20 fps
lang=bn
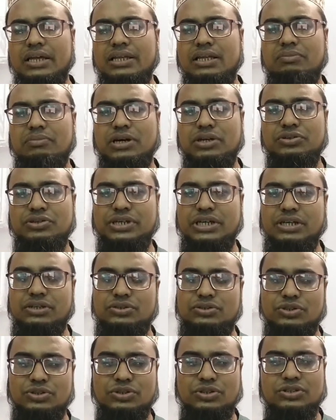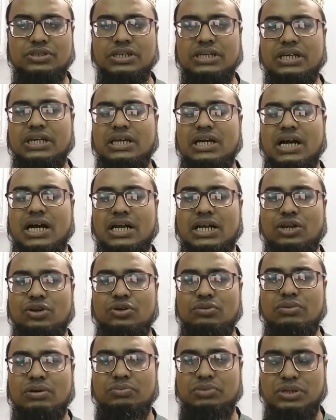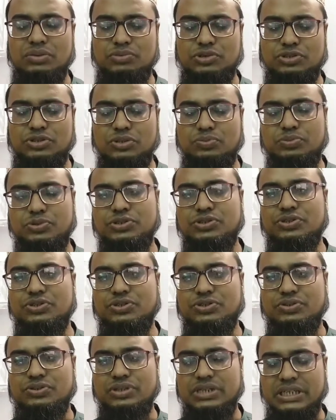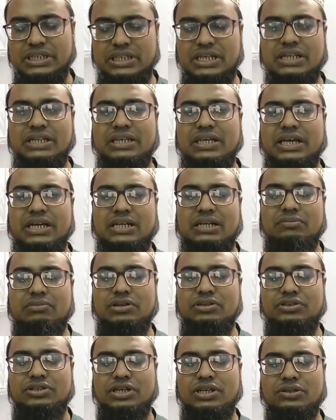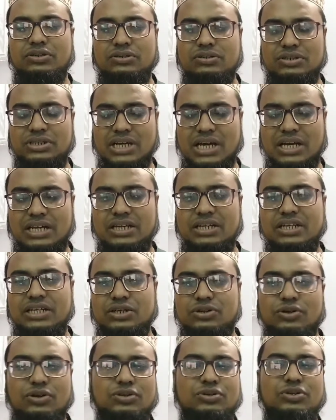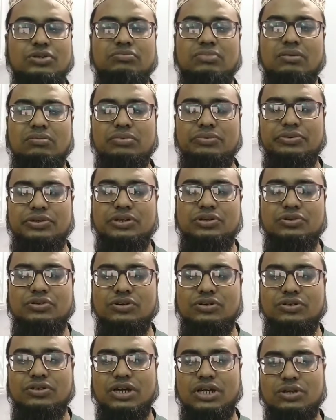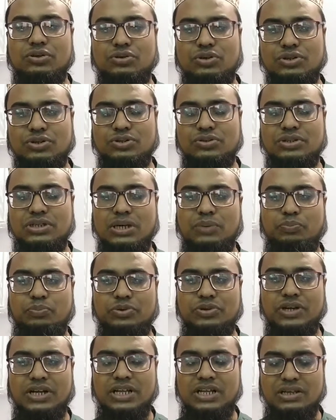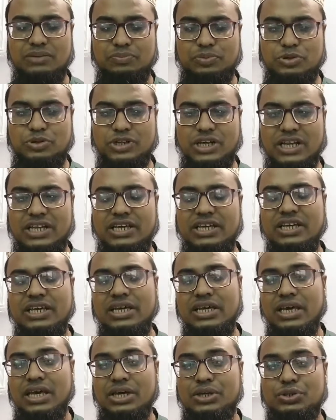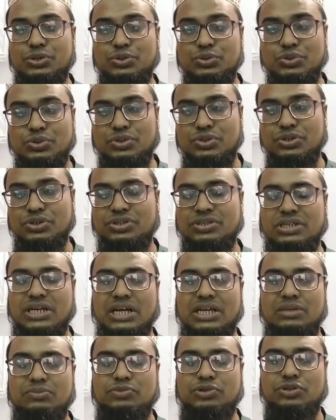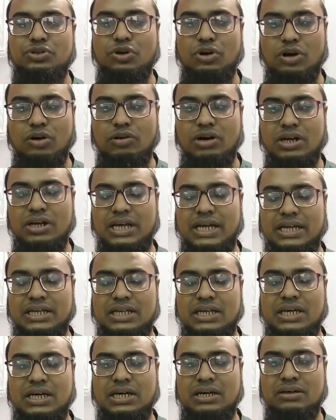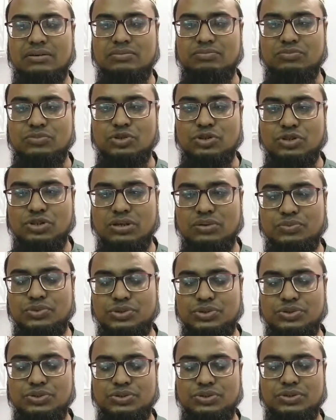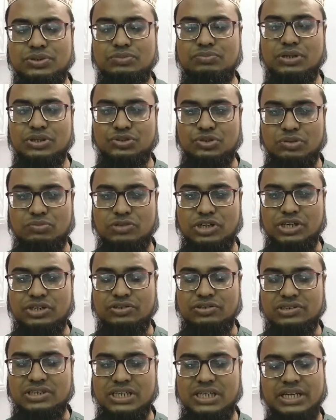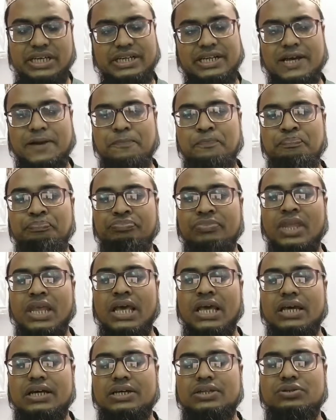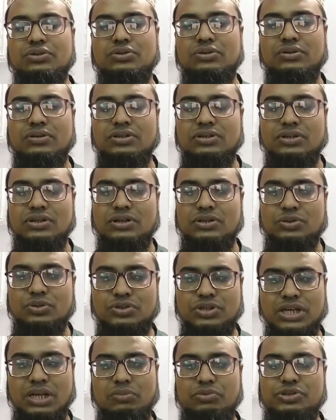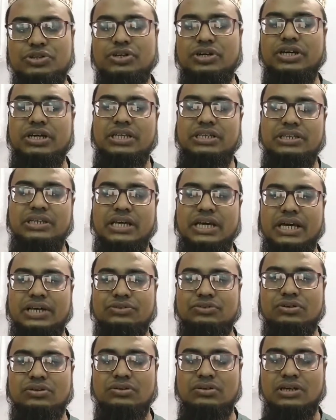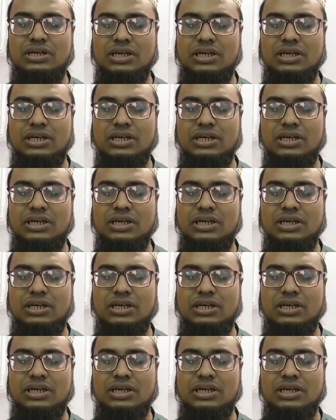যে মানুষের চোদ্দ থেকে আঠারো বা বিশ বছর পর্যন্ত এটারই একটা মানুষের শারীরিক গঠন বা বিভিন্ন অঙ্গের গঠনটা প্রণালী সুন্দর সাইজ মতো হওয়ার একটা মুখ্যম সুযোগ বা সময় হচ্ছে এটা কিন্তু দুঃখের বিষয় যে একজন